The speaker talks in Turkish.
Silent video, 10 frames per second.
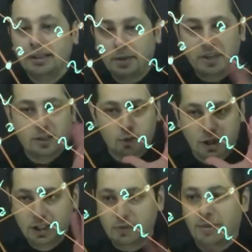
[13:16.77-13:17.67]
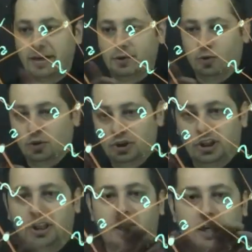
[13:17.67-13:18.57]
Demek ki burada ağırlık merkezi olduğu için
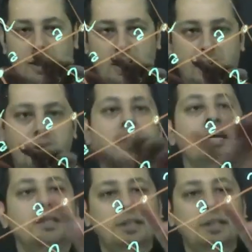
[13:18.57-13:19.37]
2A'ya A